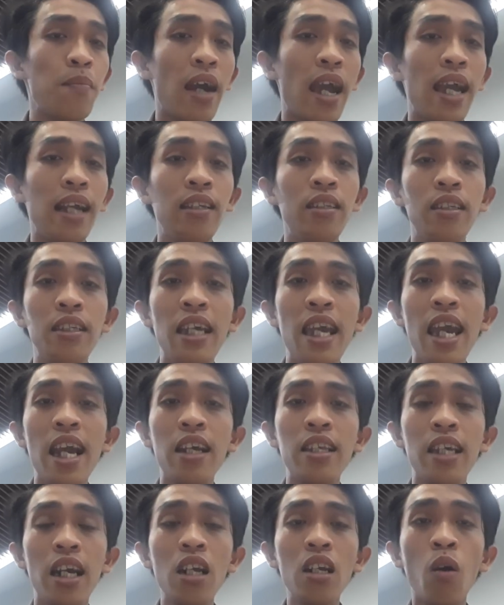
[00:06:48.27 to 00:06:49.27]
mạng nghe
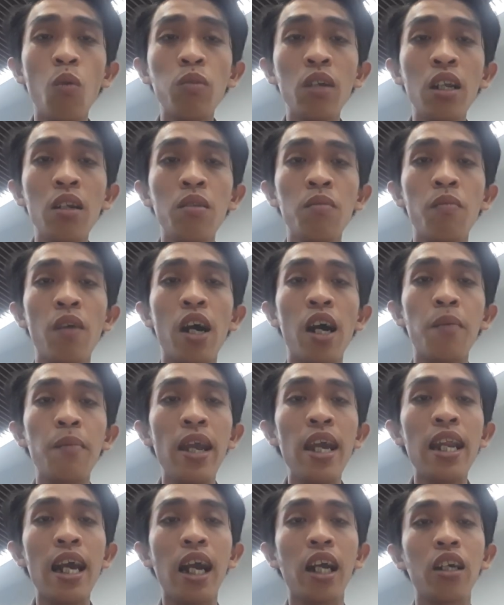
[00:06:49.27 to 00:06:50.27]
những thông tin và
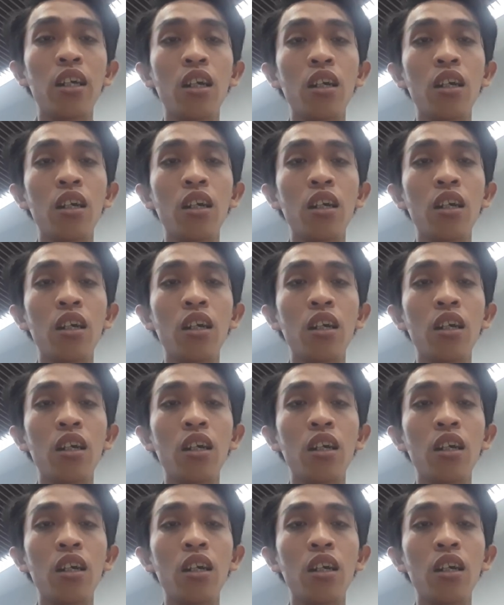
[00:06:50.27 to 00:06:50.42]
bị đặt